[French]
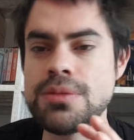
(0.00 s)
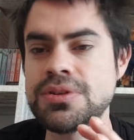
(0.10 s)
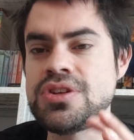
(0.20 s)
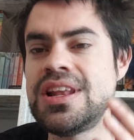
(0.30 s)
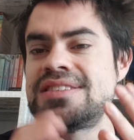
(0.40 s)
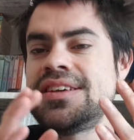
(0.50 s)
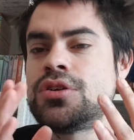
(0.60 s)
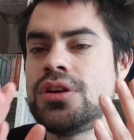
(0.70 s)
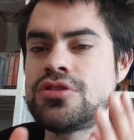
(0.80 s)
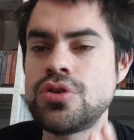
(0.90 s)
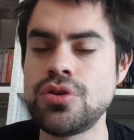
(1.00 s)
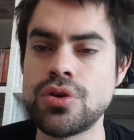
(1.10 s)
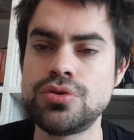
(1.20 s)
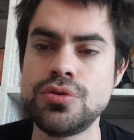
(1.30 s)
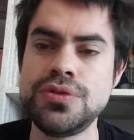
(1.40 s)
parce qu'il est assez
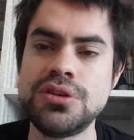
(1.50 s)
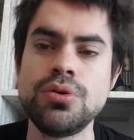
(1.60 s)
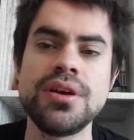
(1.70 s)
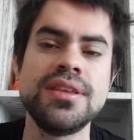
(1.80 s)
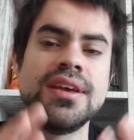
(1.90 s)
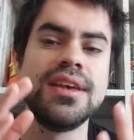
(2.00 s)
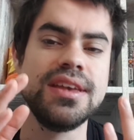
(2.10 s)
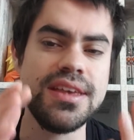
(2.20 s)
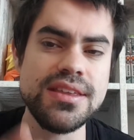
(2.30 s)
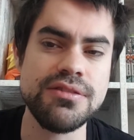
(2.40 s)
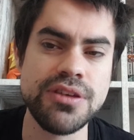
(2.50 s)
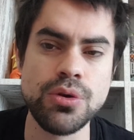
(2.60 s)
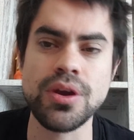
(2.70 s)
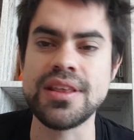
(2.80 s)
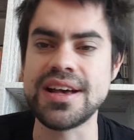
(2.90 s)
collectionneur de figurines et des
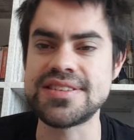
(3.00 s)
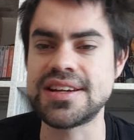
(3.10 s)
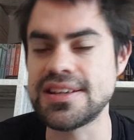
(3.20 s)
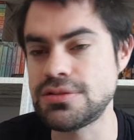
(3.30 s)
figurines assez classe.